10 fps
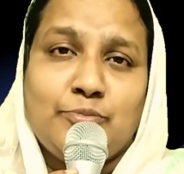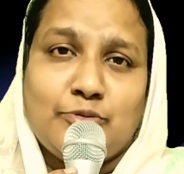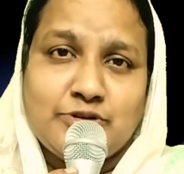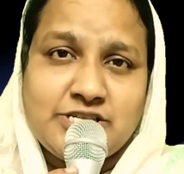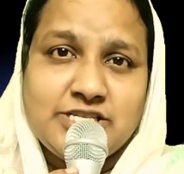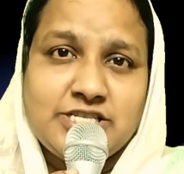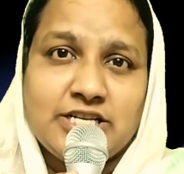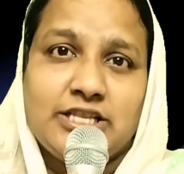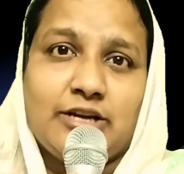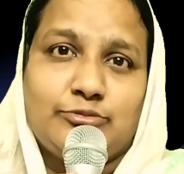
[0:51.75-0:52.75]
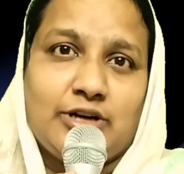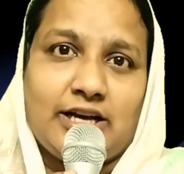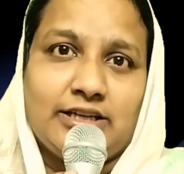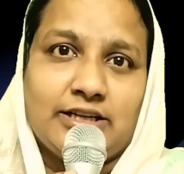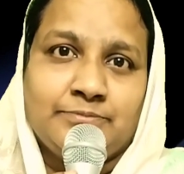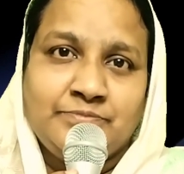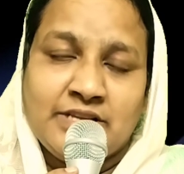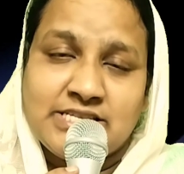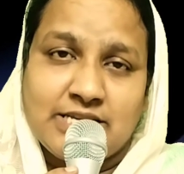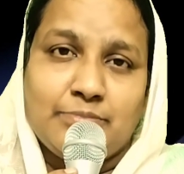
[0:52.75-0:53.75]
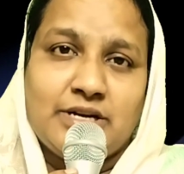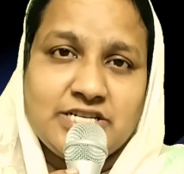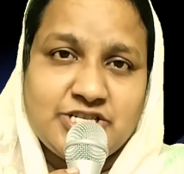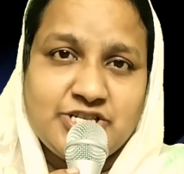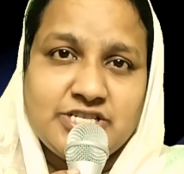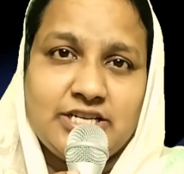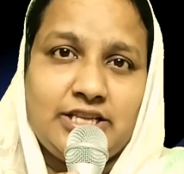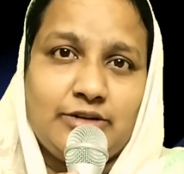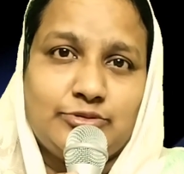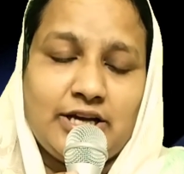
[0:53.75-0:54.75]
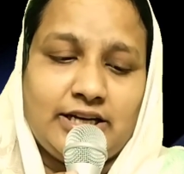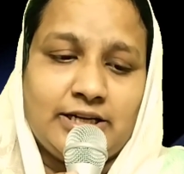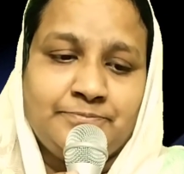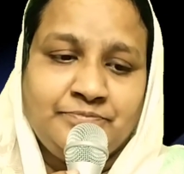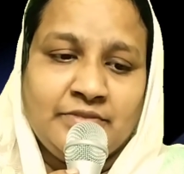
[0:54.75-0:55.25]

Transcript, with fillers: పోషించే దేవుడు ఆయన సంరక్షించే దేవుడు ఆయన